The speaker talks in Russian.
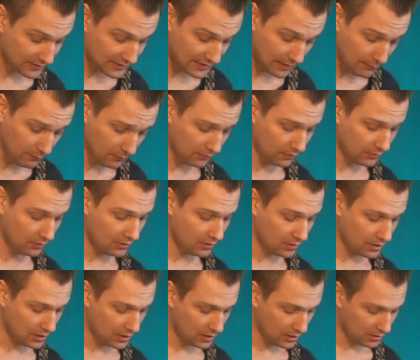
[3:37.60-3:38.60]
семь,
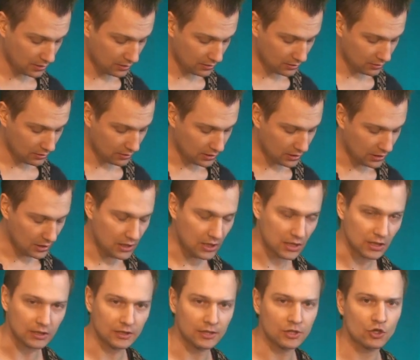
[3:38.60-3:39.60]

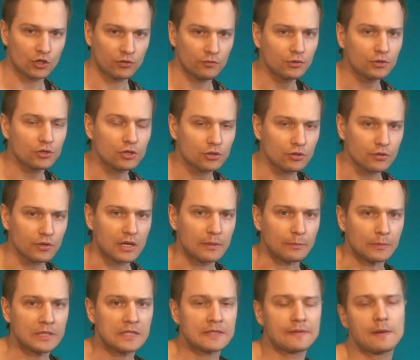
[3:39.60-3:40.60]
И на четвертой струне
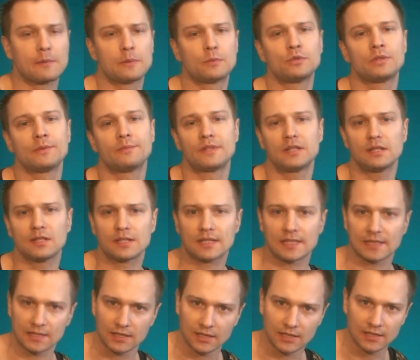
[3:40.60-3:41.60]
мы с вами будем
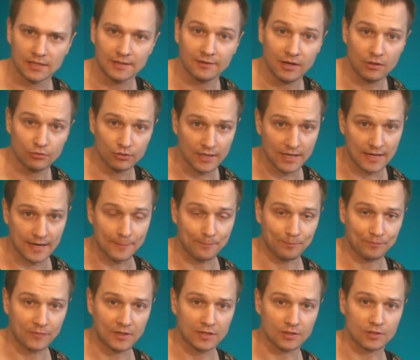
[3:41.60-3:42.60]
делать э, два удара.
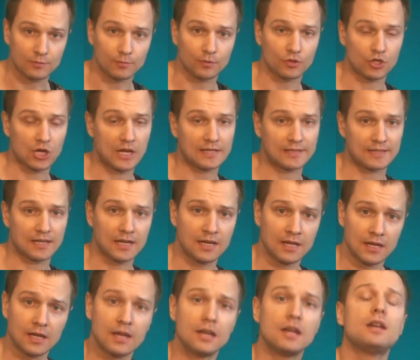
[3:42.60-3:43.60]
То есть получается
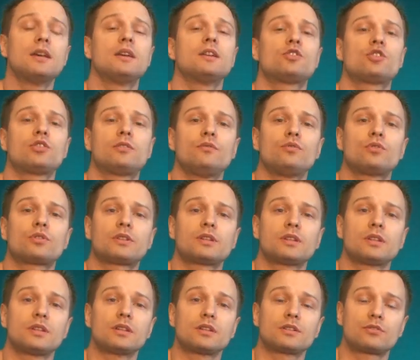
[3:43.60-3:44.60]

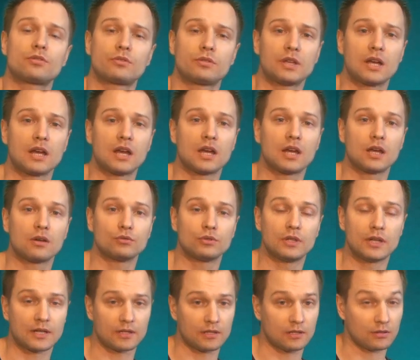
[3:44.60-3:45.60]
четвертая струна,
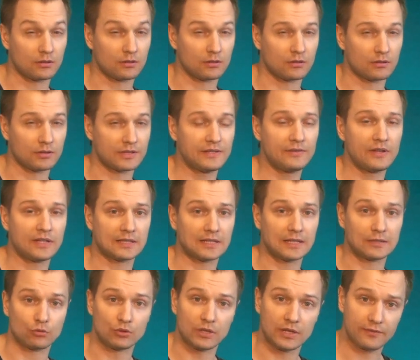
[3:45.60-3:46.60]
удар, э, девятый
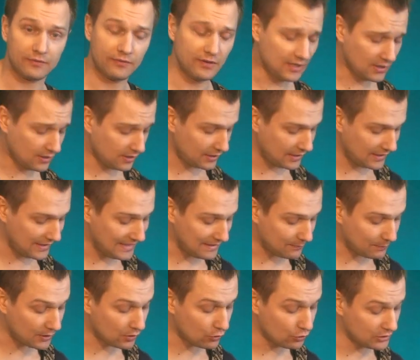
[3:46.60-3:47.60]
лад, удар вверх,
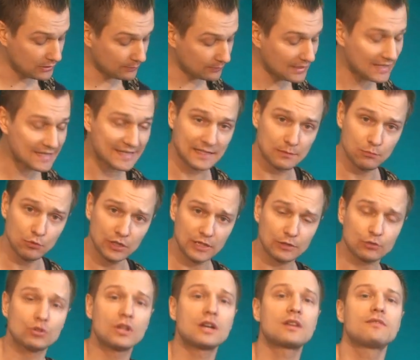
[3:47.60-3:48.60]
и приходим на седьмой
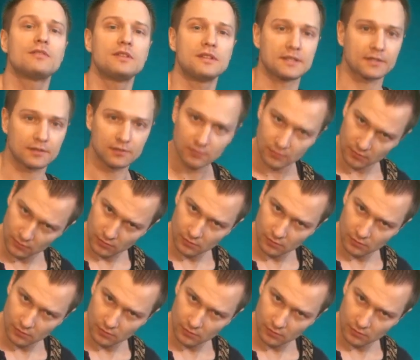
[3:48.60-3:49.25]
лад, удар вниз.